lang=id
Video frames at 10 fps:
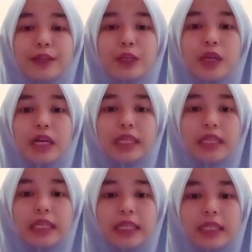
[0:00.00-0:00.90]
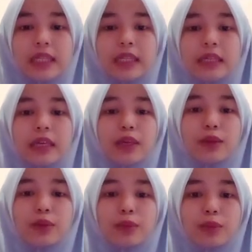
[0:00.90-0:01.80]
Video kali ini
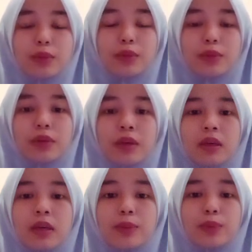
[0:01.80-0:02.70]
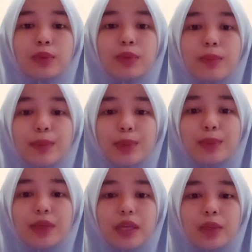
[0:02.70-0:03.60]
yaitu untuk
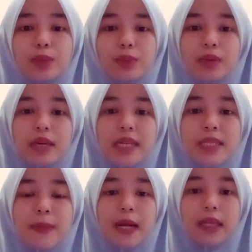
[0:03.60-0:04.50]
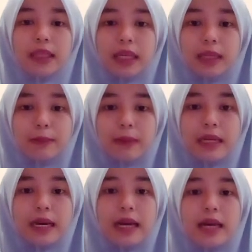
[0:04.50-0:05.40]
memenuhi tugas praktik
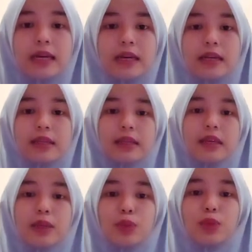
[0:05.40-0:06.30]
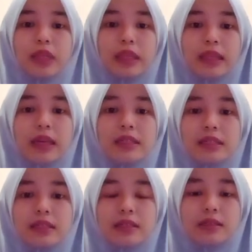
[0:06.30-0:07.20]
ibadah yaitu
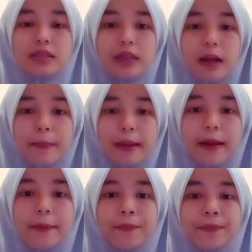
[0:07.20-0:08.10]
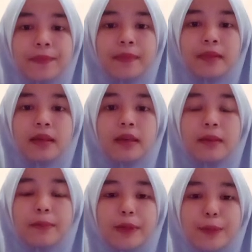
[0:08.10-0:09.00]
tentang ceramah.
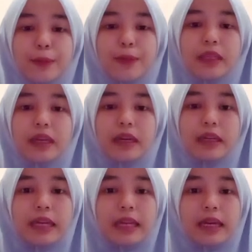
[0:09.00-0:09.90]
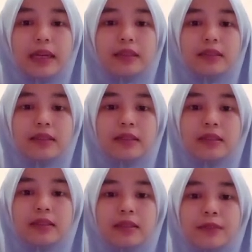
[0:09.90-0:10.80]
Berikut adalah
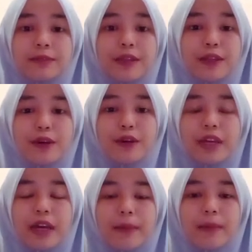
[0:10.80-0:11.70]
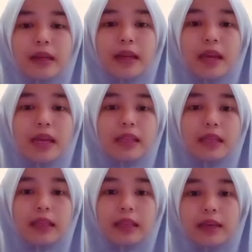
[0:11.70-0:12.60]
video yang mengenai
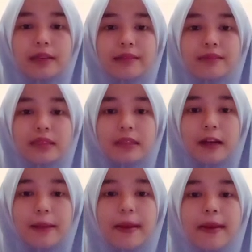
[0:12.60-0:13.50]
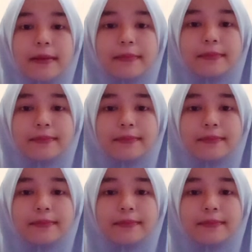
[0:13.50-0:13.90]
tentang ceramah.